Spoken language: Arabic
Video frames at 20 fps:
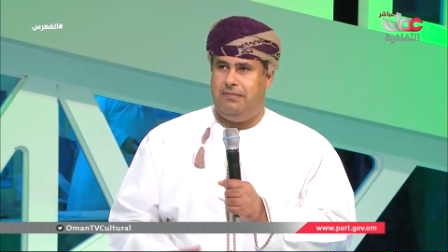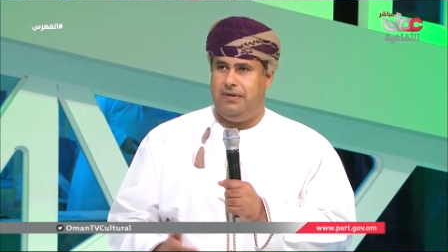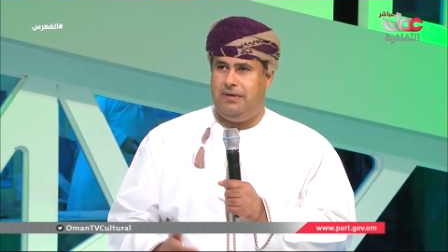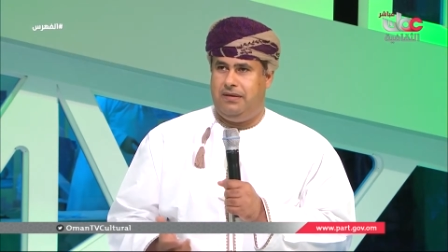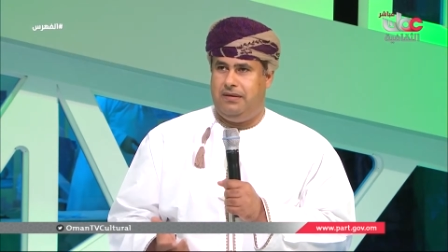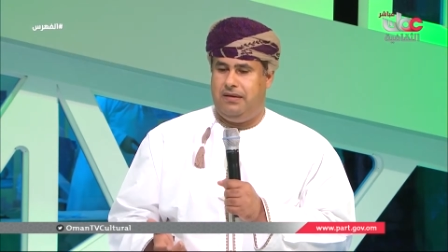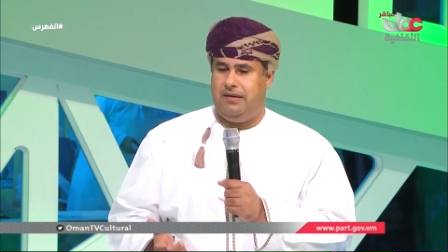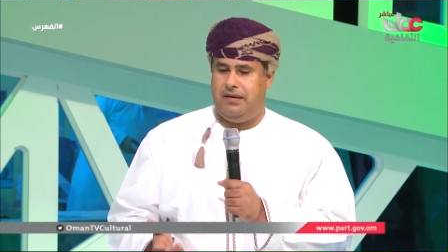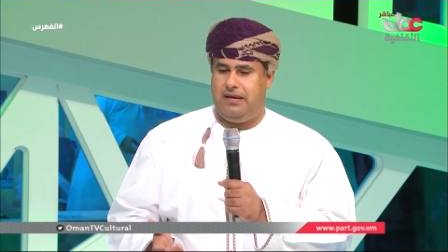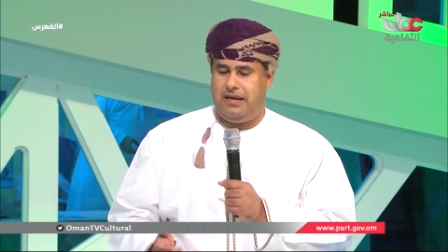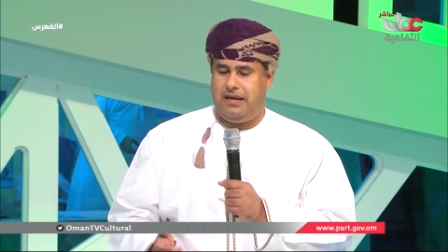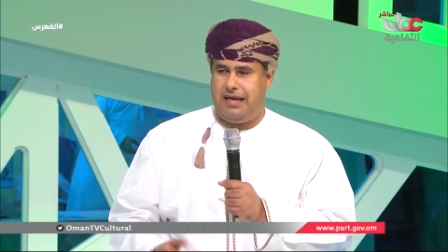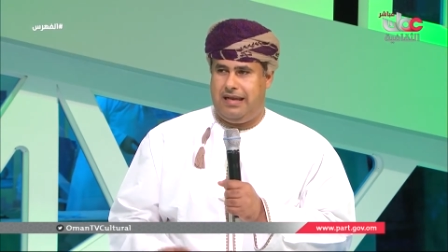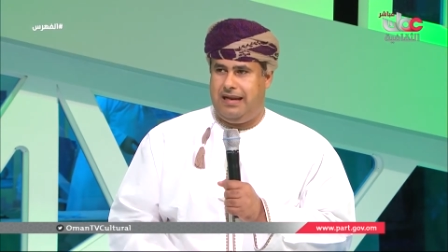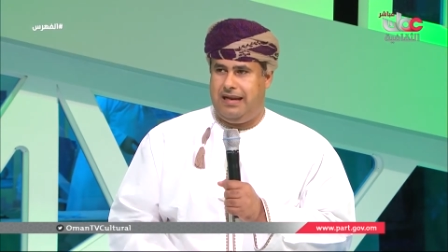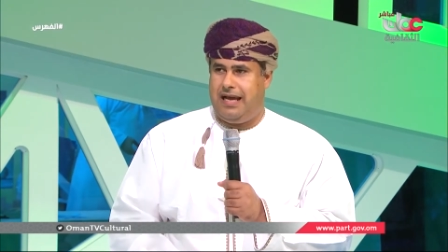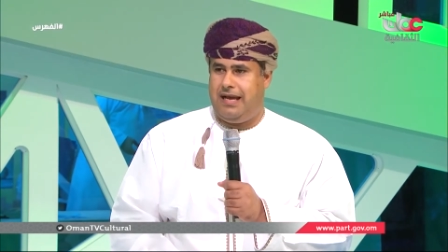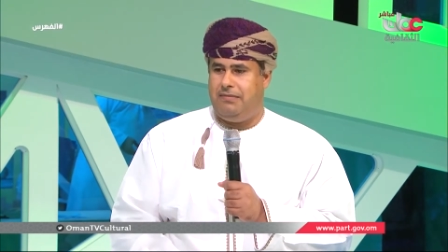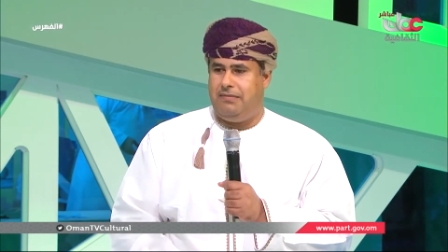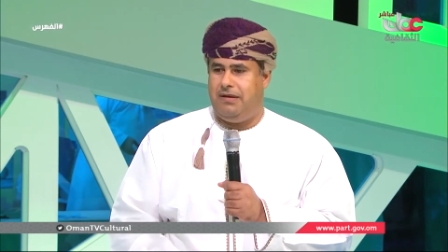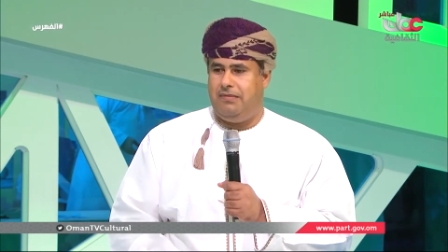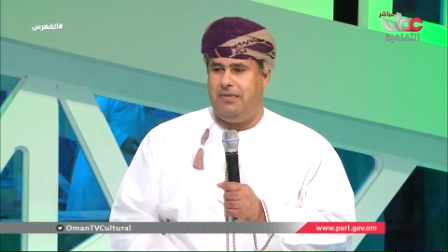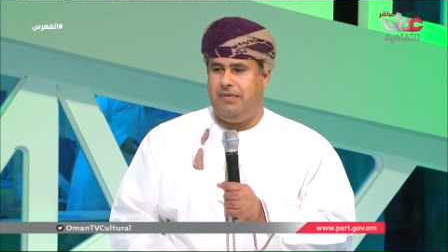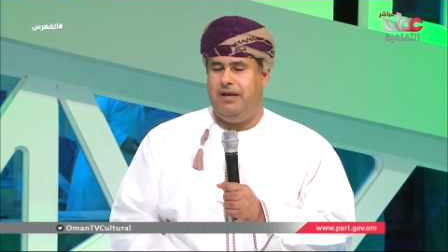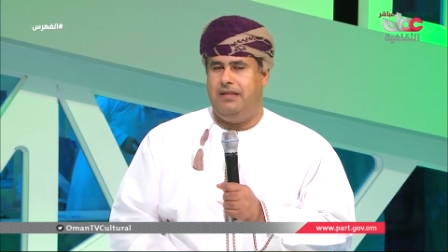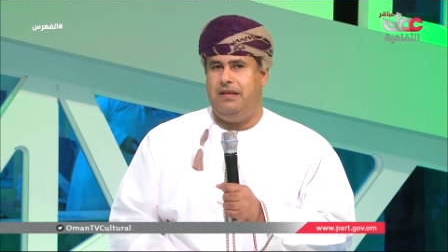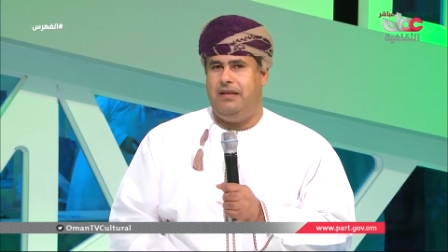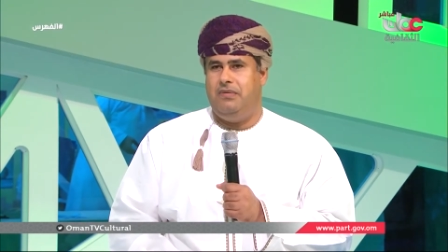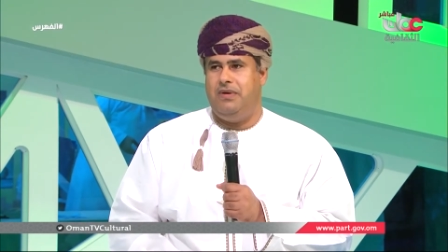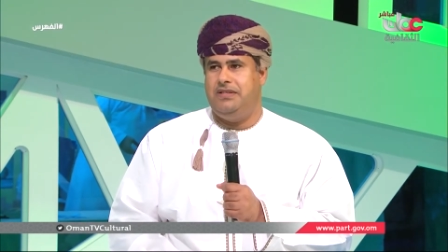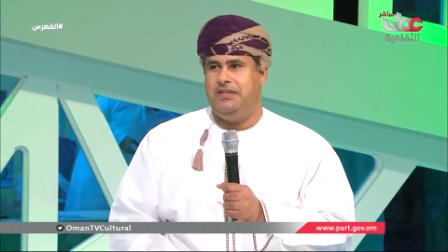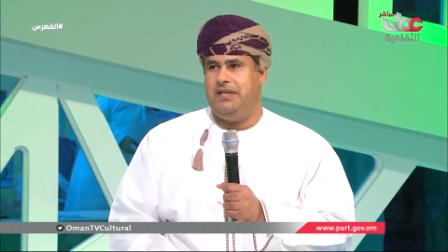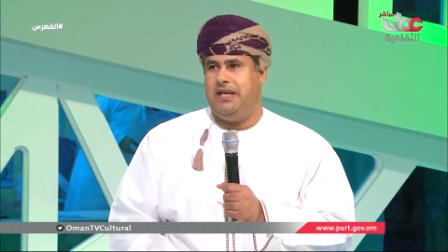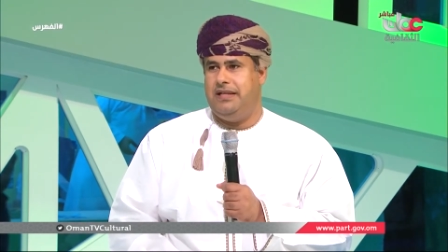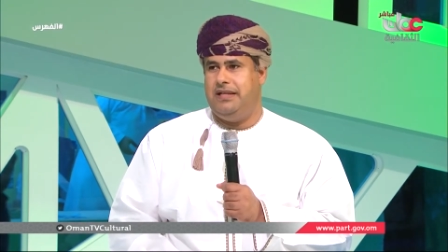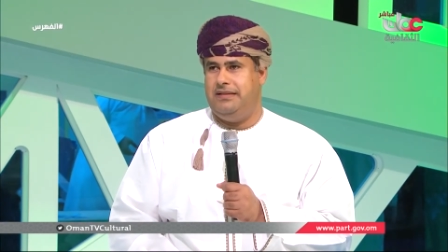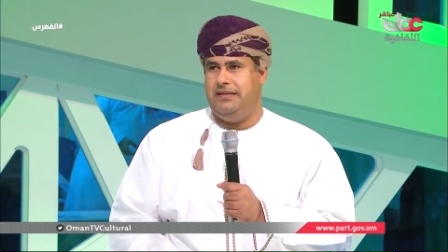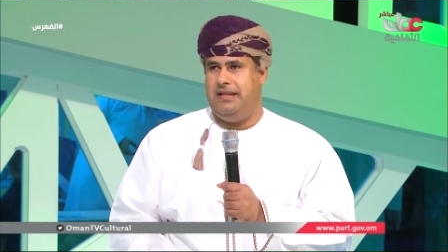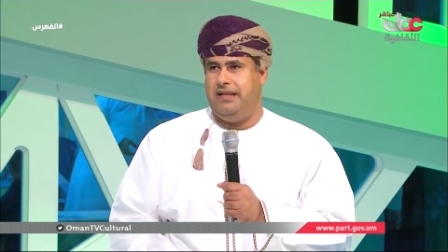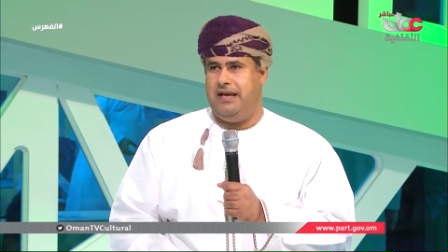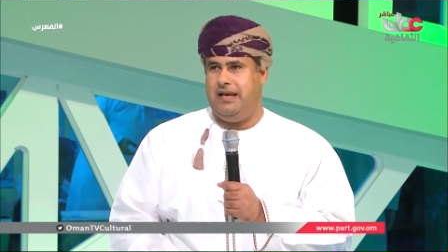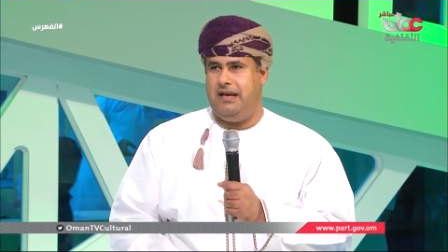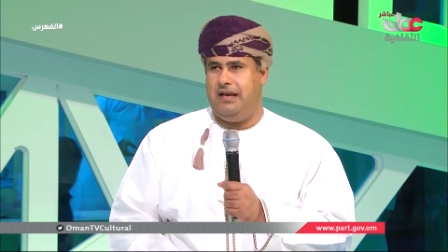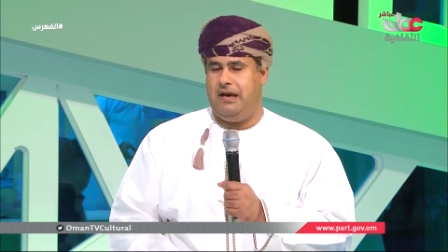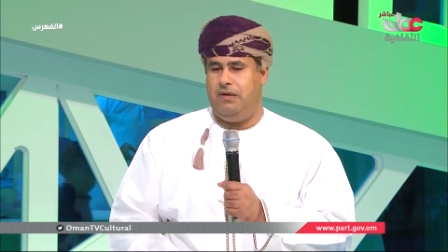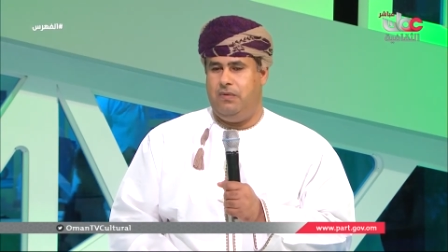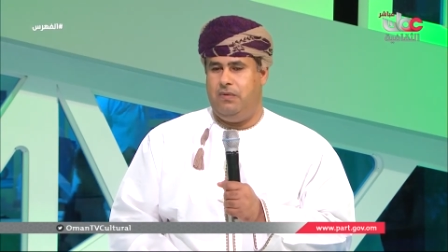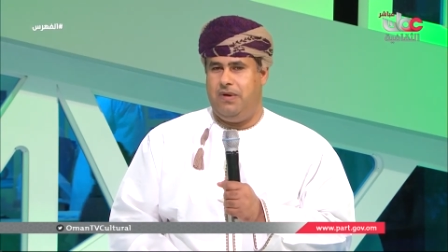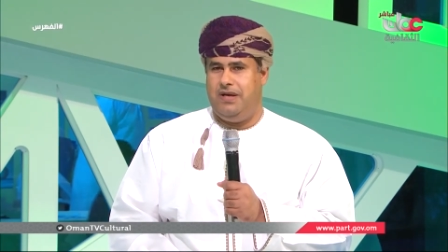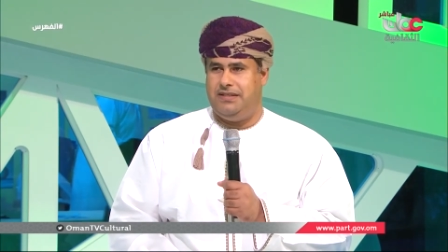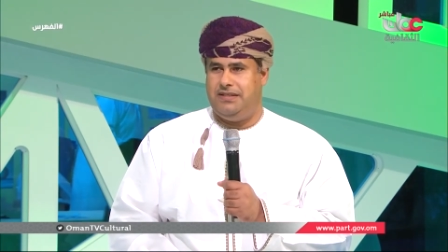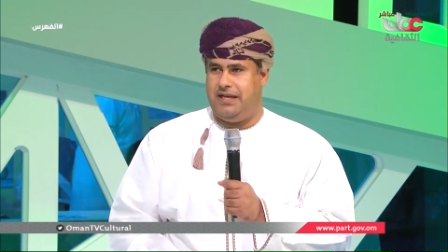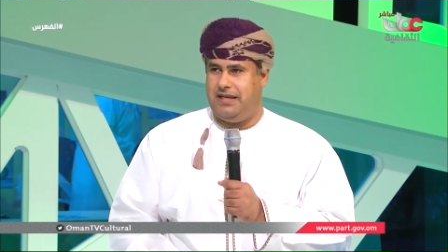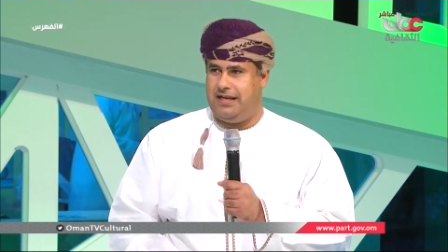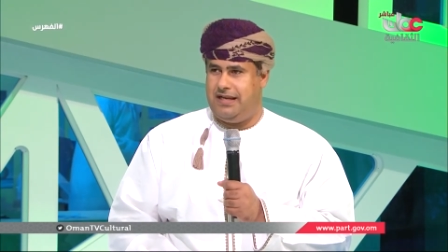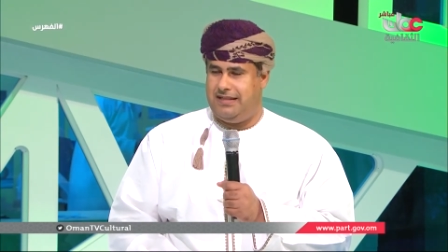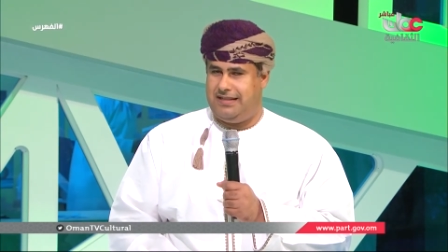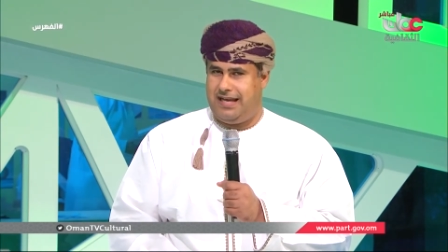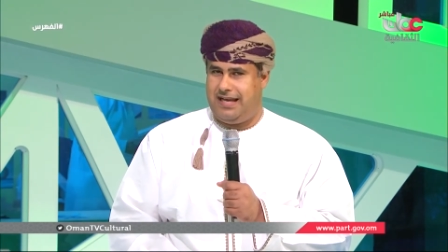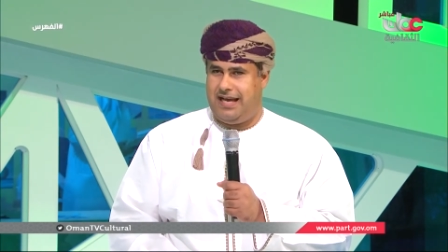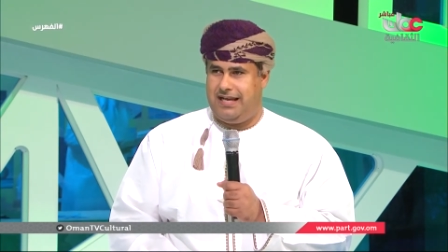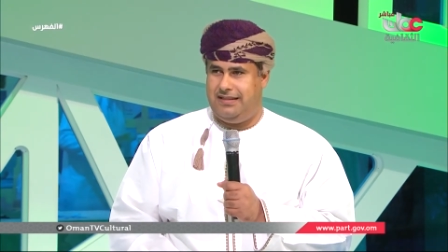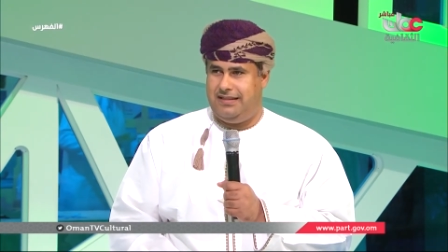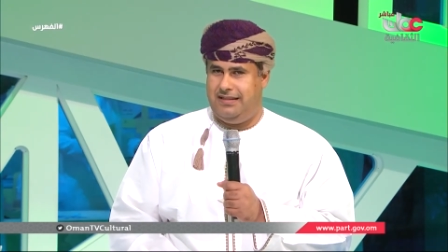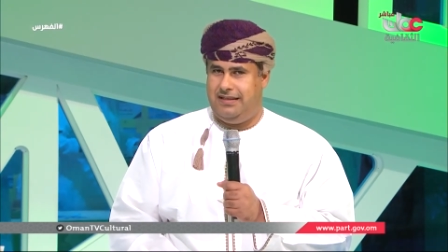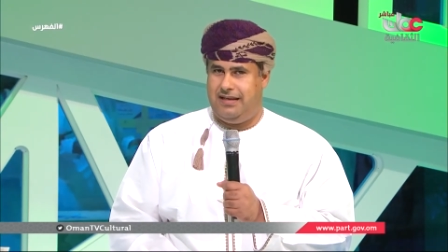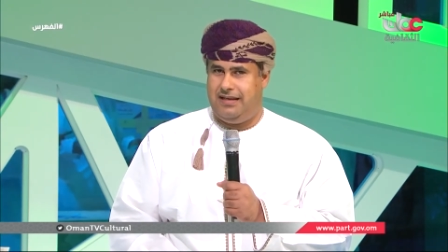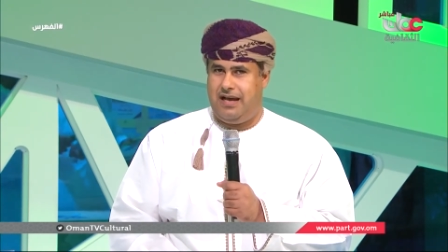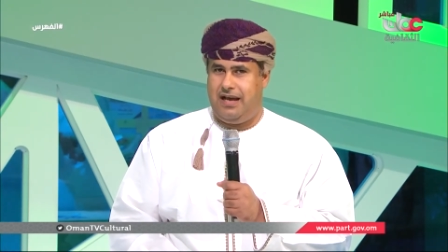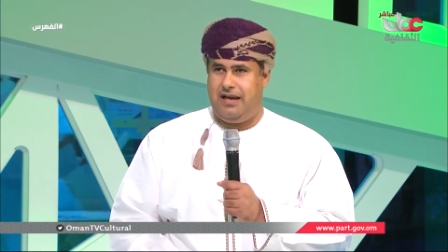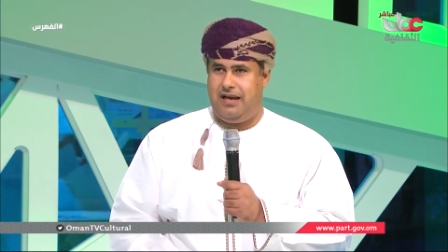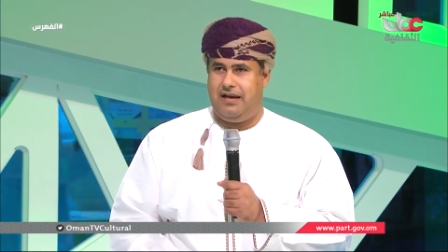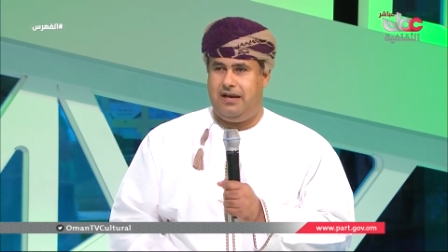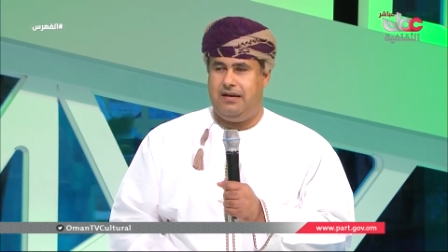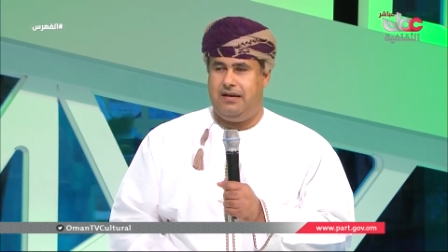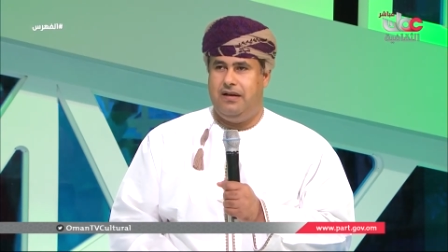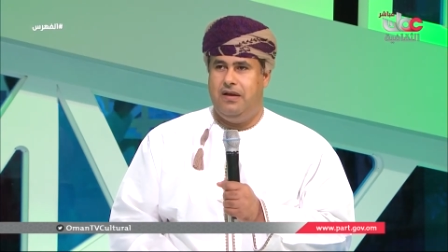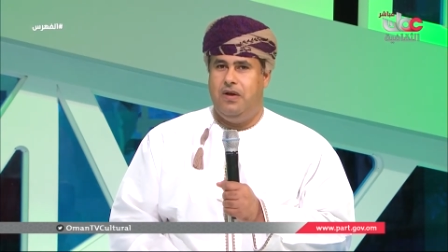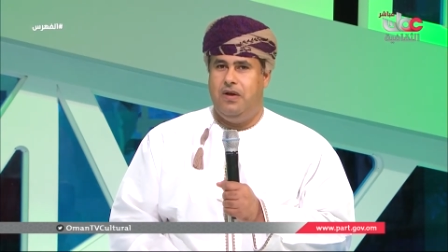من العام الماضي واجهتنا أو واجهنا تحدي آخر